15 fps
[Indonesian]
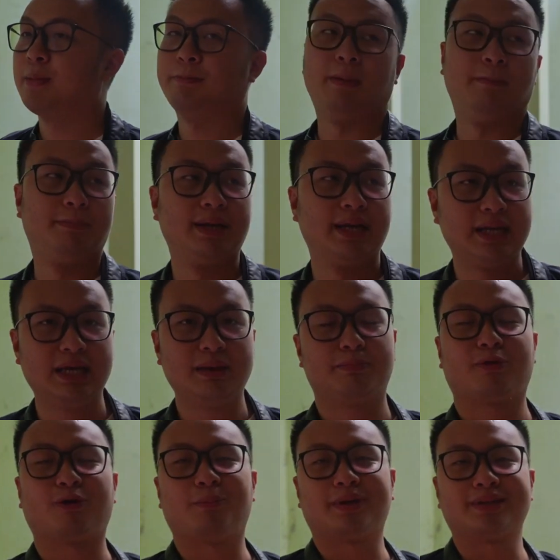membeli
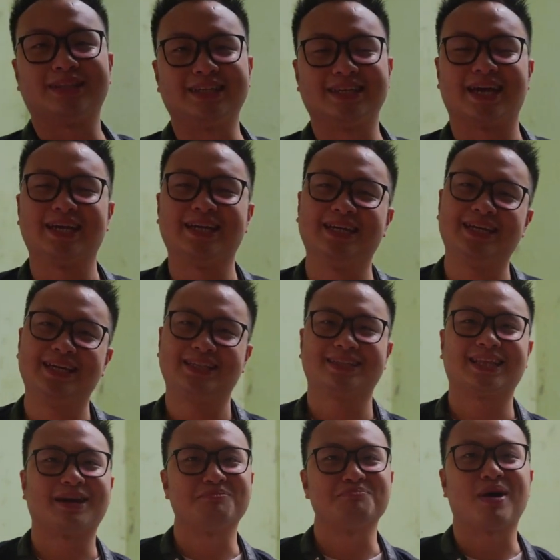propertinya ini
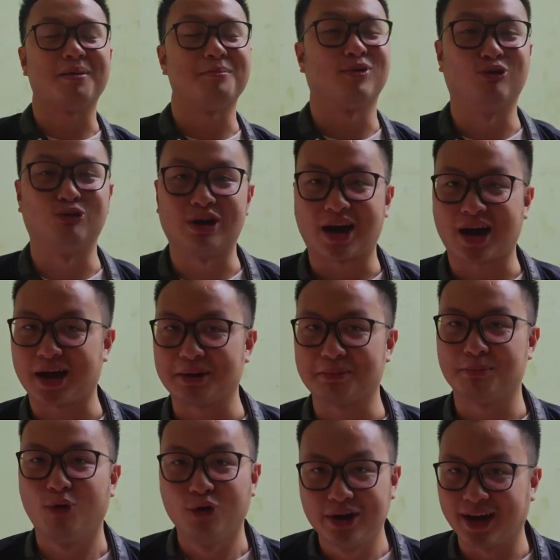tanpa
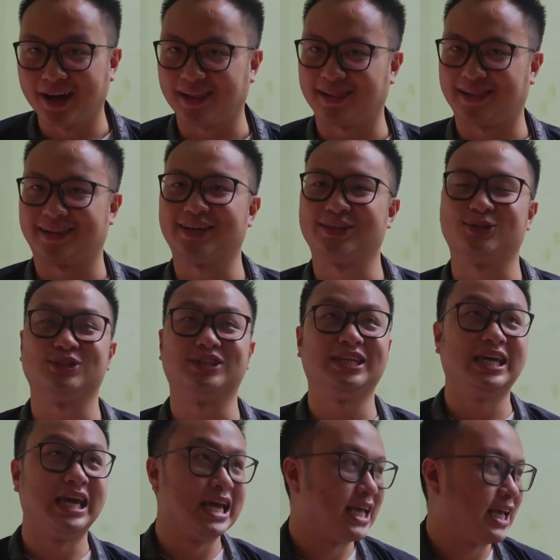menggunakan modal gitu jadi
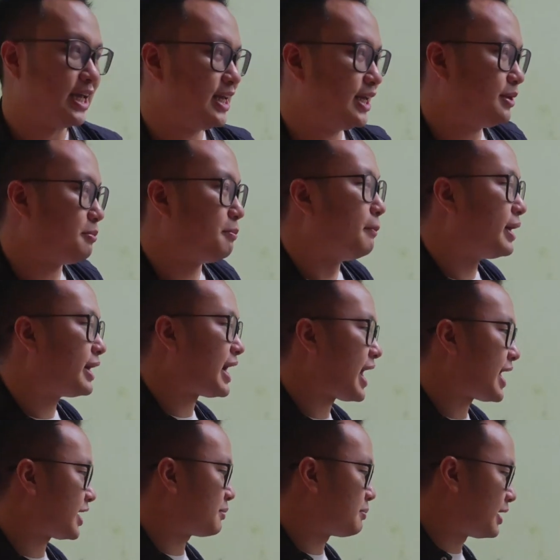ini
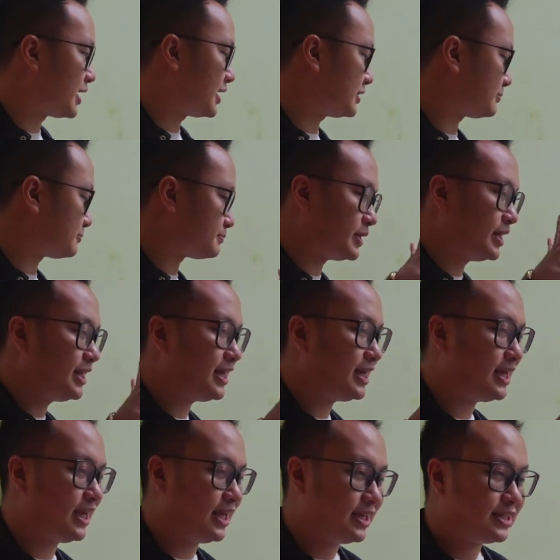menarik banget ini
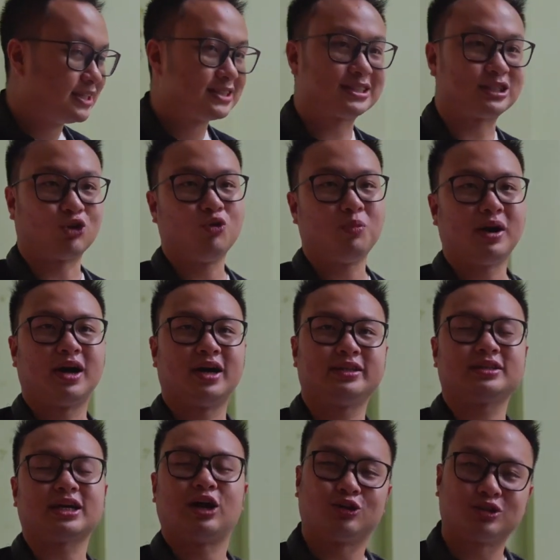seru
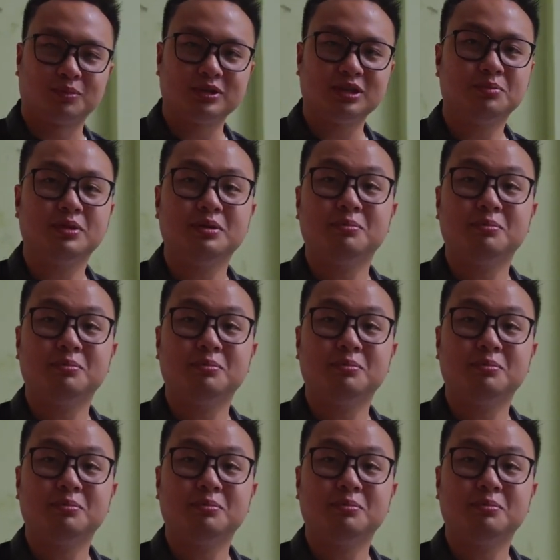banget kalau teman-teman